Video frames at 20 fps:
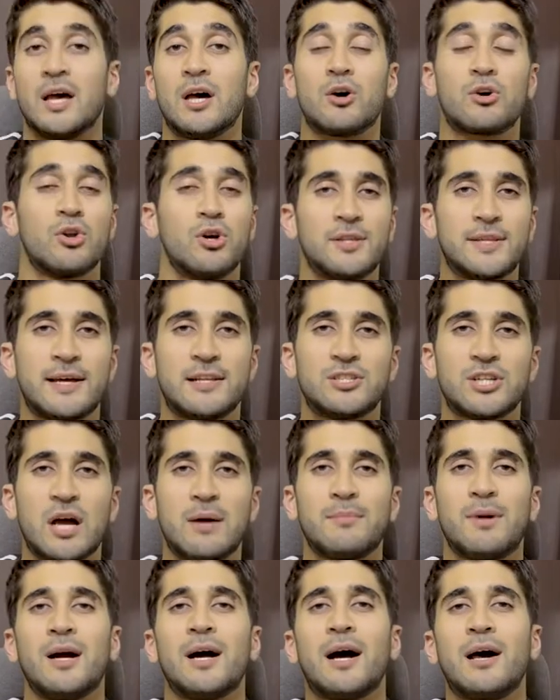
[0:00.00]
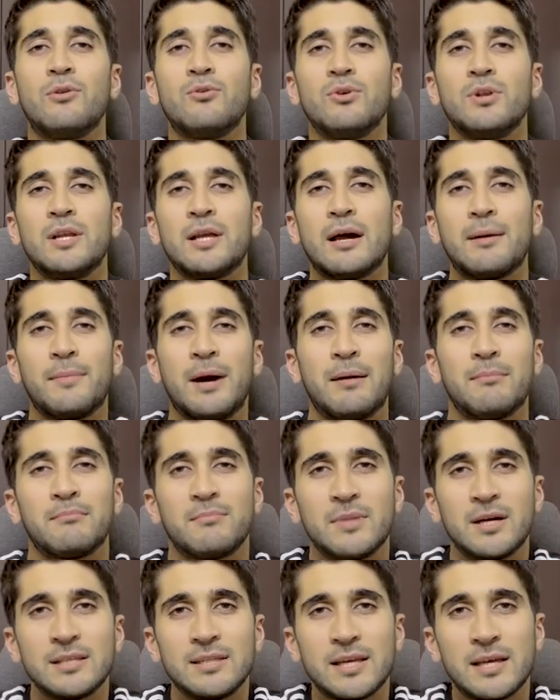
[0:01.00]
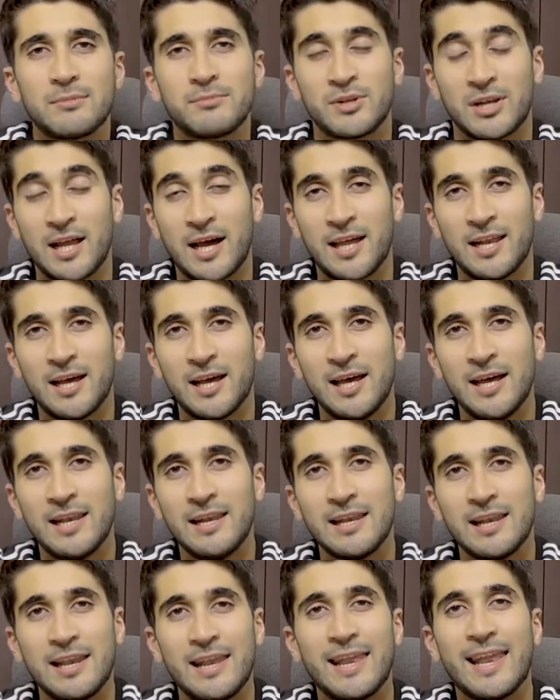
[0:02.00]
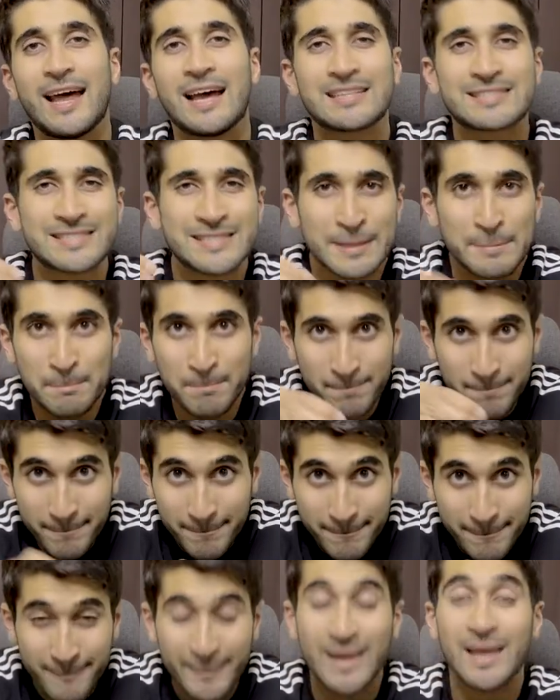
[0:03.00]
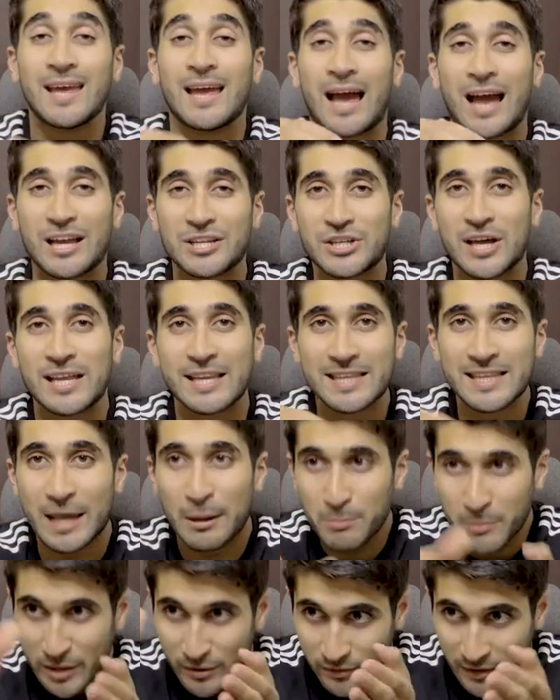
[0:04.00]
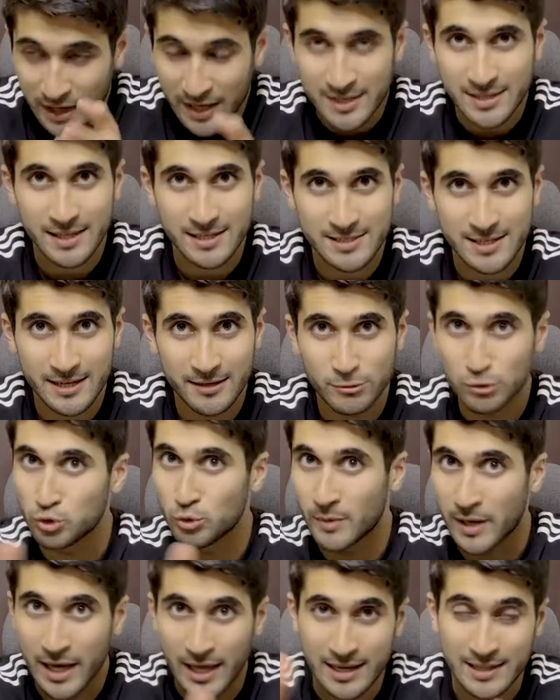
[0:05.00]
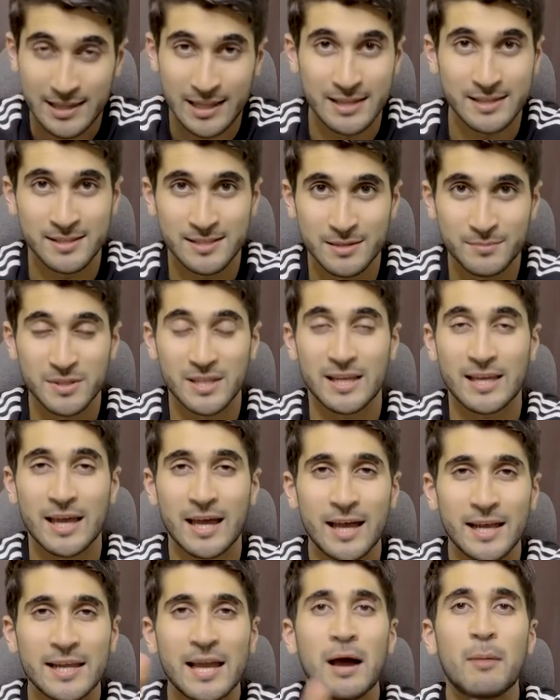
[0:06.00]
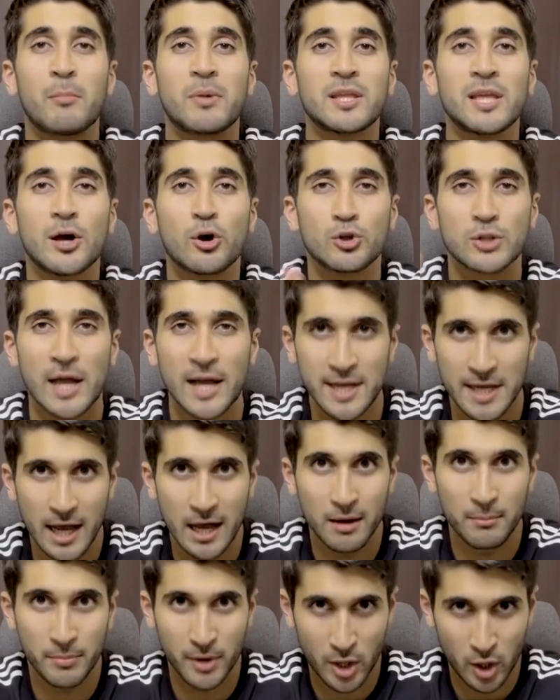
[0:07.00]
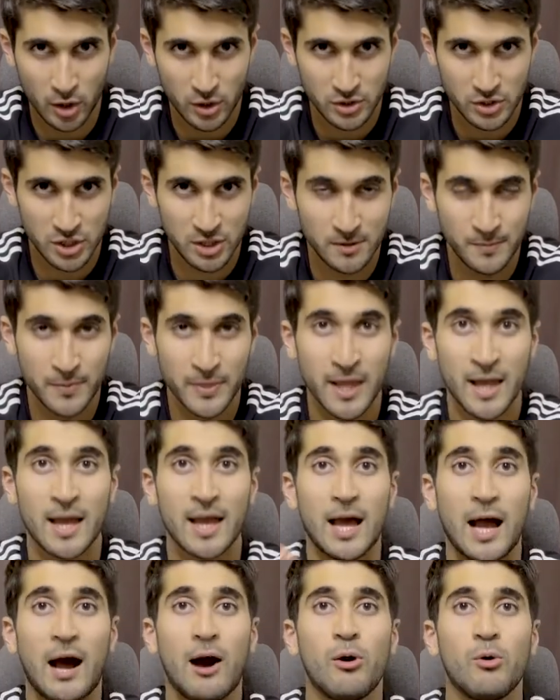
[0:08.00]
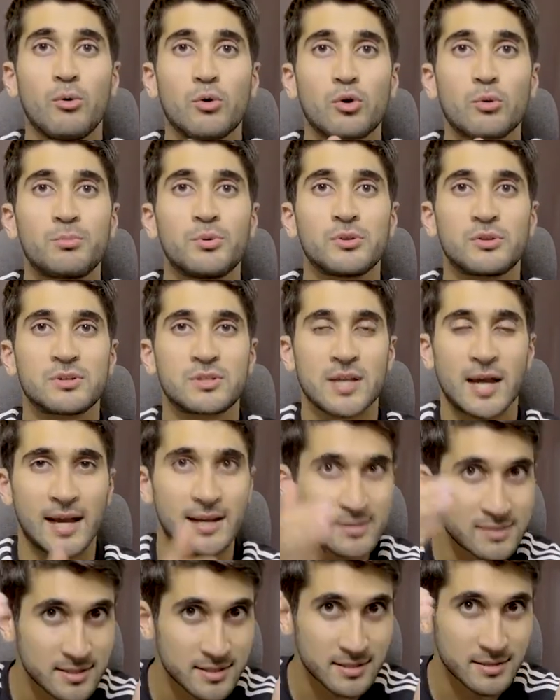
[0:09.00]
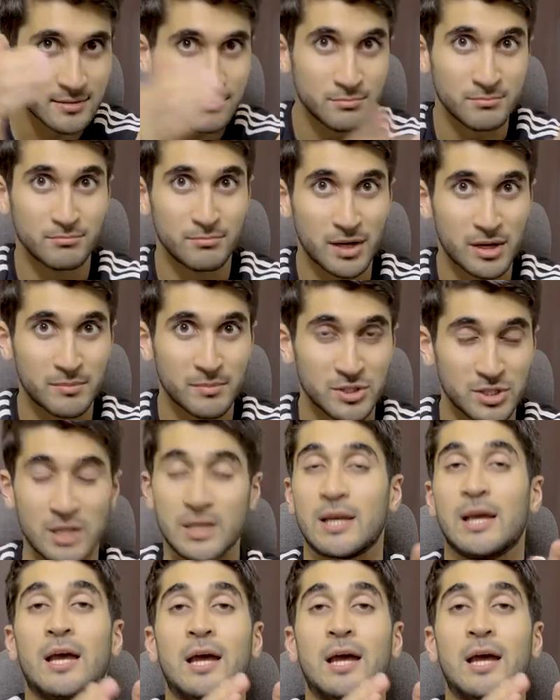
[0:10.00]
رحت على الجامعه قالوا لي يا محمد يا ابن الحلال لازم عشان تكمل في الهندسه شو ما كانت الهندسه اللي بدك اياها يا اما تاخذ احياء بيولوجي او كمبيوتر ساينس برمجه